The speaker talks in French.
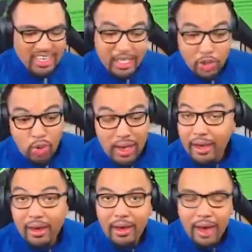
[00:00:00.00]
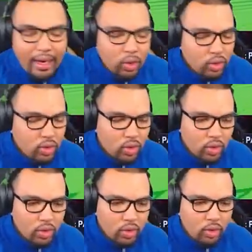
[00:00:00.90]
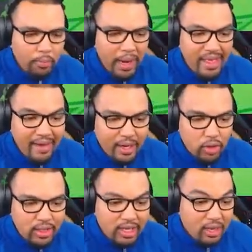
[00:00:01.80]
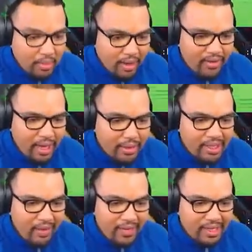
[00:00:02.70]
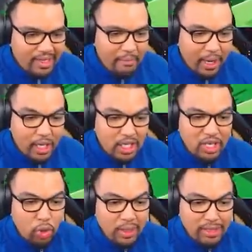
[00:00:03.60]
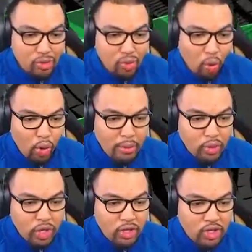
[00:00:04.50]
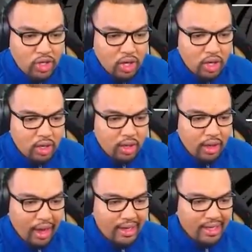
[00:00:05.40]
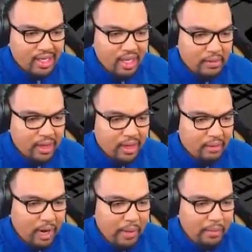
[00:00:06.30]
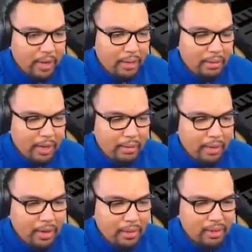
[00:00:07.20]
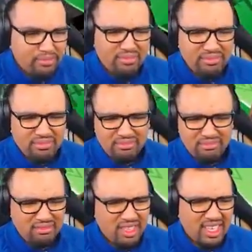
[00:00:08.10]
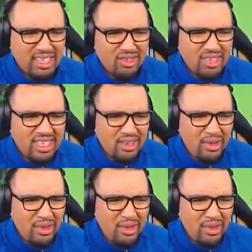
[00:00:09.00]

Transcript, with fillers: Je voulais euh, aller au, panier avec le stick, mais finalement ça a fait un step back. J'ai commencé de trop loin mon dunk. Allez, intercept. Balle, balle, balle, balle, balle, balle, balle. Qu'est-ce que tu essaies de